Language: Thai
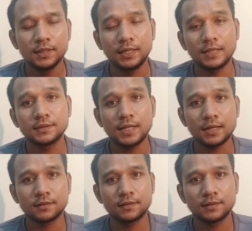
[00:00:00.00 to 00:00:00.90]
หลังจาก
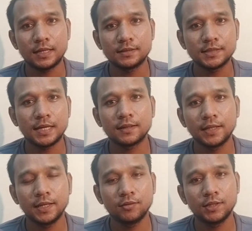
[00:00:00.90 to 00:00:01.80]
การซัก
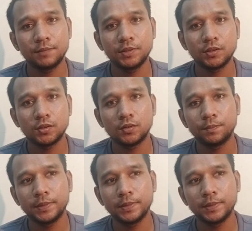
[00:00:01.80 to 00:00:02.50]
แล้วนะครับ แล้วก็